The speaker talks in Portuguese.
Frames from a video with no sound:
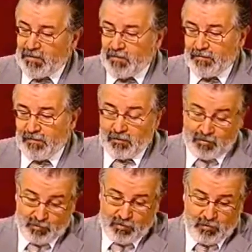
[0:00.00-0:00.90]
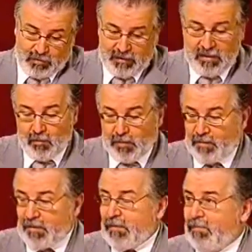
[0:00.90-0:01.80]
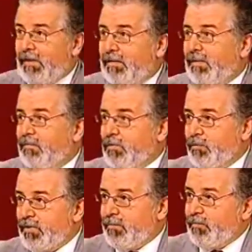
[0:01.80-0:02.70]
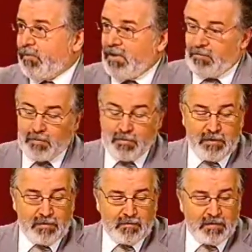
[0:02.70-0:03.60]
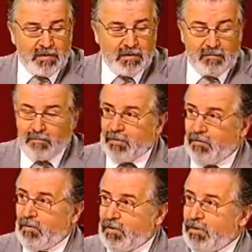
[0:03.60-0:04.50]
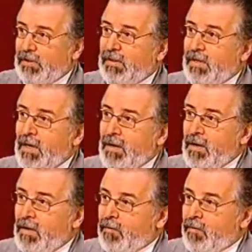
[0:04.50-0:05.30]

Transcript: mais uma vez, não só aqui há um programa de matemática, mas, por exemplo, programas de intervenção psicológica